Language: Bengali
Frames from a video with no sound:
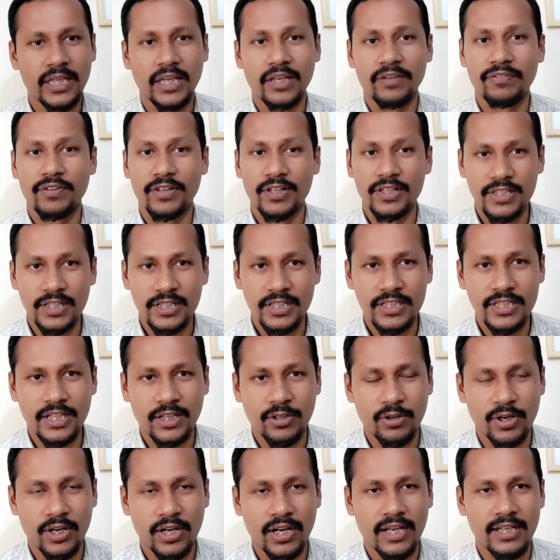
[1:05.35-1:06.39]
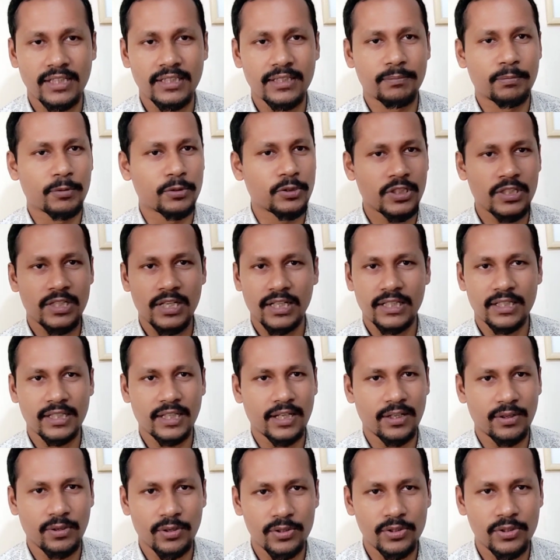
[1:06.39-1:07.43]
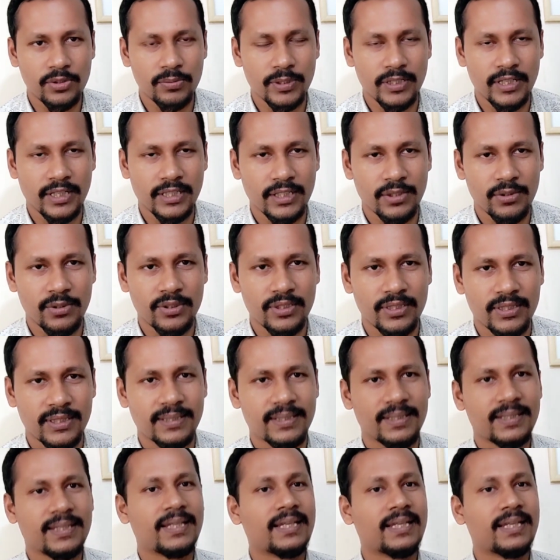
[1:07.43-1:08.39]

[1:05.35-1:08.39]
এই ফ্রি চিকিৎসা করার আগে যে পঁচিশ লাখ টাকা খরচ হবে ডাক্তার হইতে